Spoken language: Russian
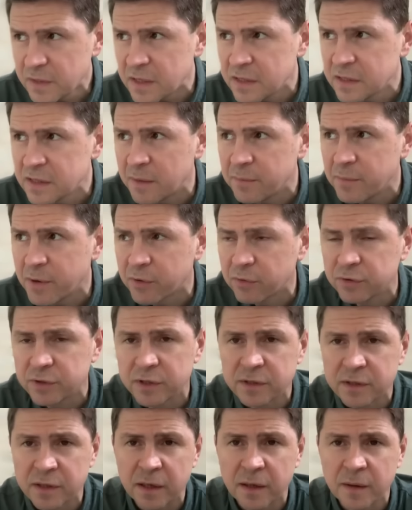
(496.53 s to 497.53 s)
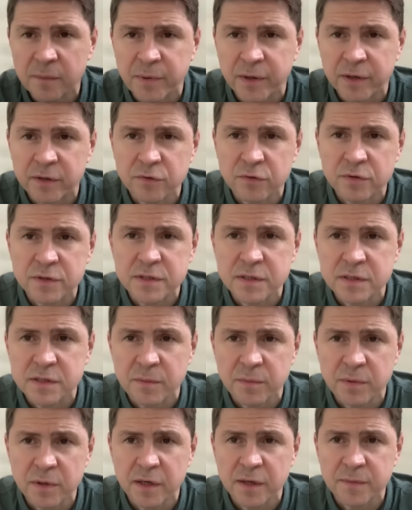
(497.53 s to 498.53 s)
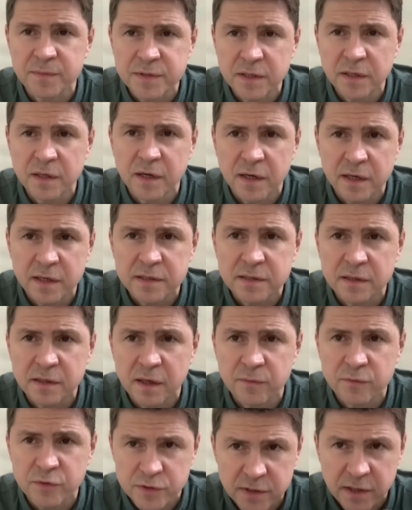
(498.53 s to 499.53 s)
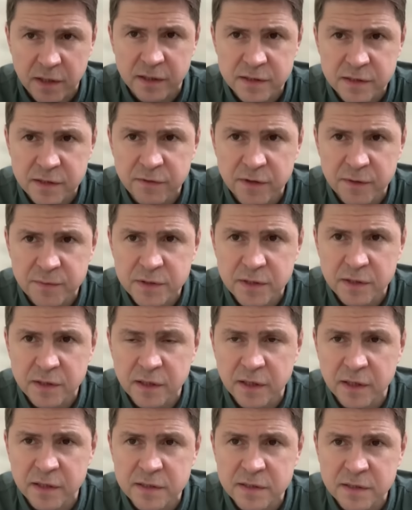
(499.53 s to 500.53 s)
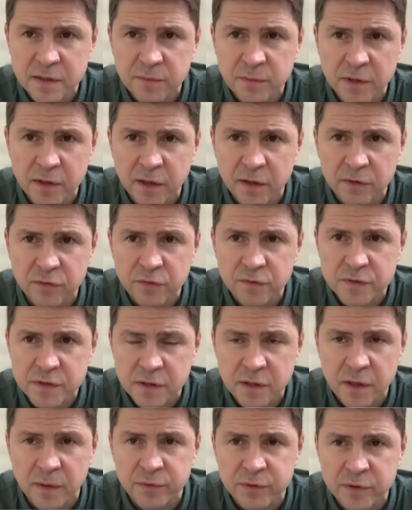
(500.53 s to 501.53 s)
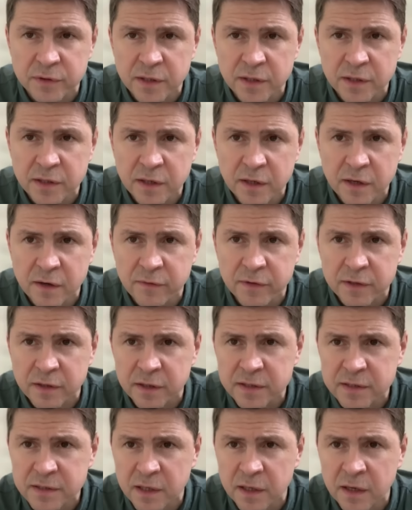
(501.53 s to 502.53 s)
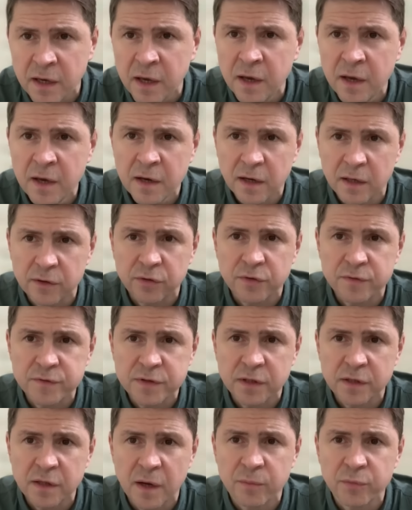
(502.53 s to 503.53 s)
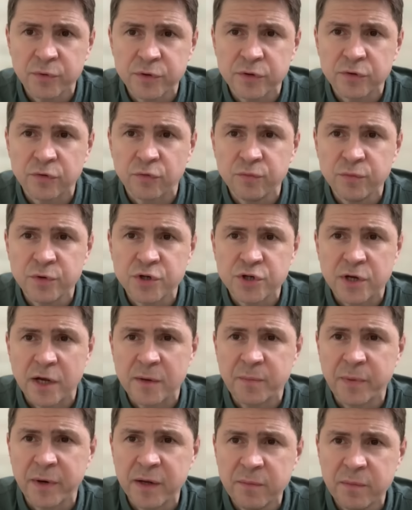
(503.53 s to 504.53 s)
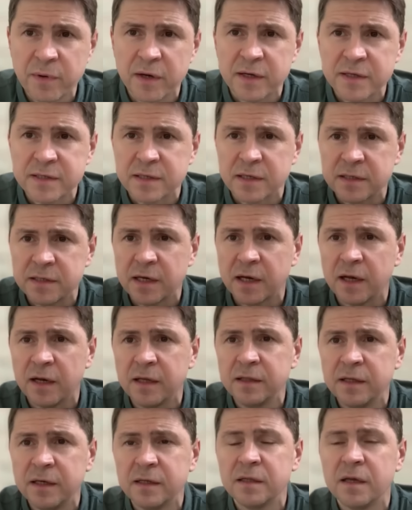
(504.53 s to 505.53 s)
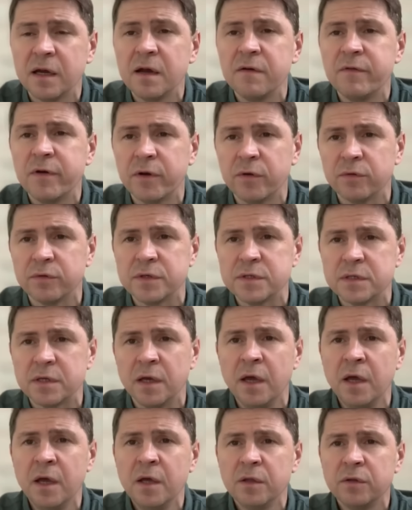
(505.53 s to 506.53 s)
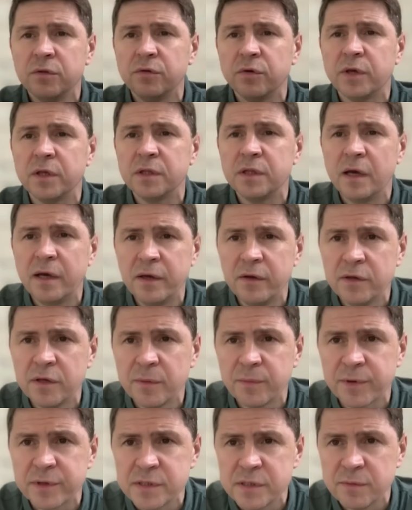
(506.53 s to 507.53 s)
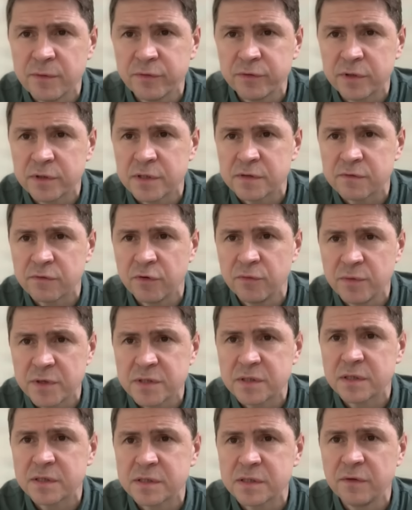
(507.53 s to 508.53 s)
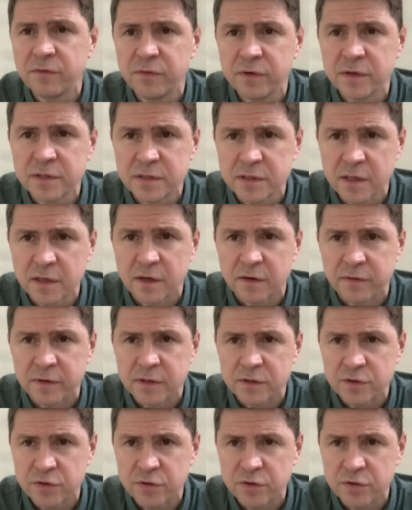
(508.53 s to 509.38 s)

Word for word: Наоборот, это партнер с нестабильной психикой, если так можно, сказать, коллективная психика нестабильная, которая всегда будет генерировать риски, которая всегда будет уменьшать прибыльность от тех или иных договоренностей. Но Китаю необходимо вот это свое место зафиксировать.